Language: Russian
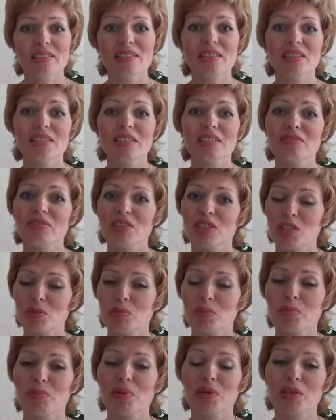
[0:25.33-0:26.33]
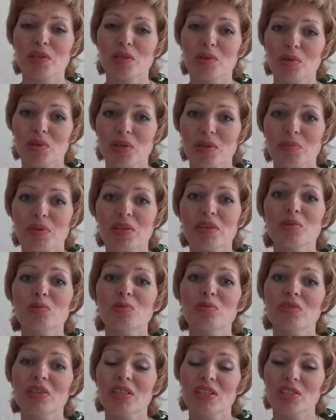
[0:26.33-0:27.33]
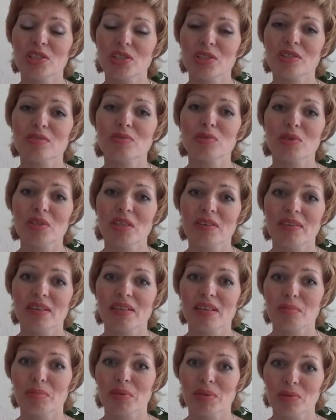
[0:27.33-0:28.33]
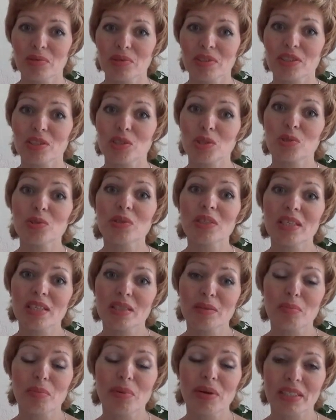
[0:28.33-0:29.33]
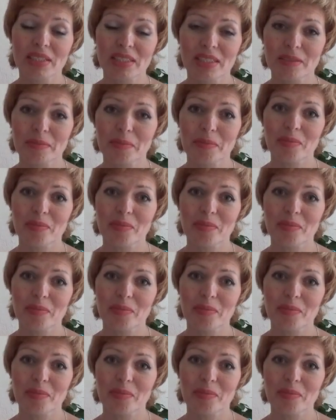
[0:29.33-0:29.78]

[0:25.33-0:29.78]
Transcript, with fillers: сделать вашими партнерами и увеличить свой товарооборот за счет их базы.